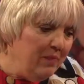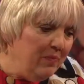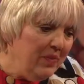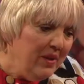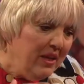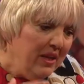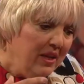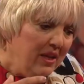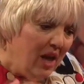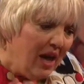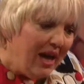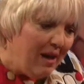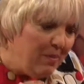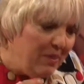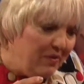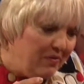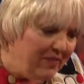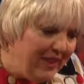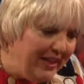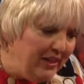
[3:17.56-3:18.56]
Ähm,
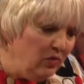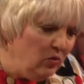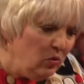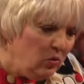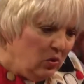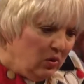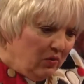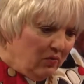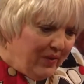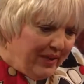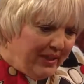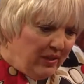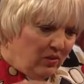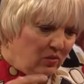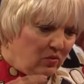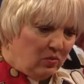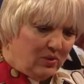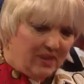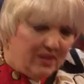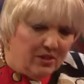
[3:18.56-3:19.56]
aber wenn du, wenn
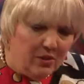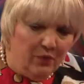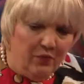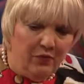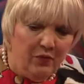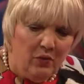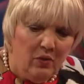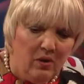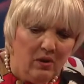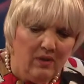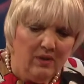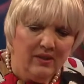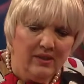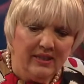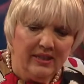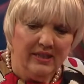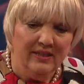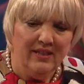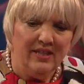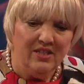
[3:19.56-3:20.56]
du das Gefühl
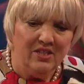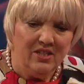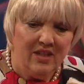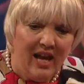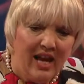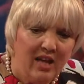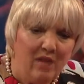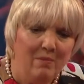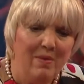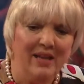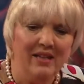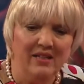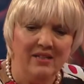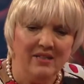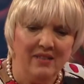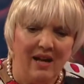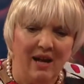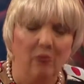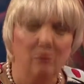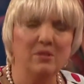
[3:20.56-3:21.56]
gekriegt hast, Heimat
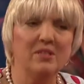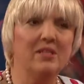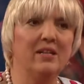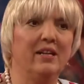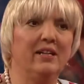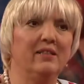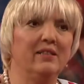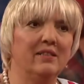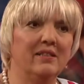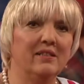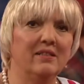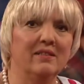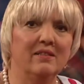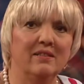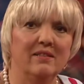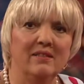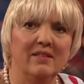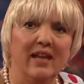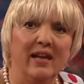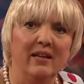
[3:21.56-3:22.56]
ist ausgrenzend,
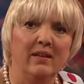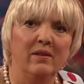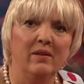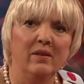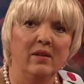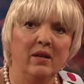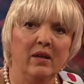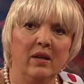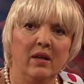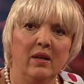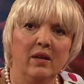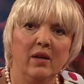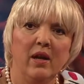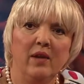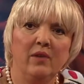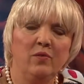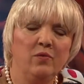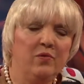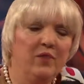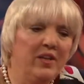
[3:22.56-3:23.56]
dann
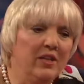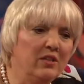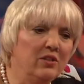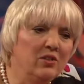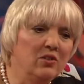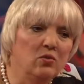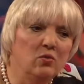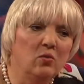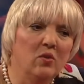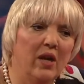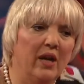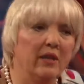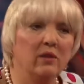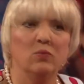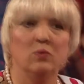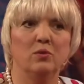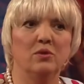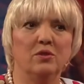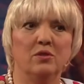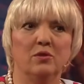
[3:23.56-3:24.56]
entwickelst du kein
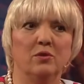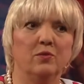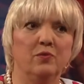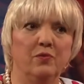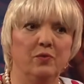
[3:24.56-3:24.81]
gutes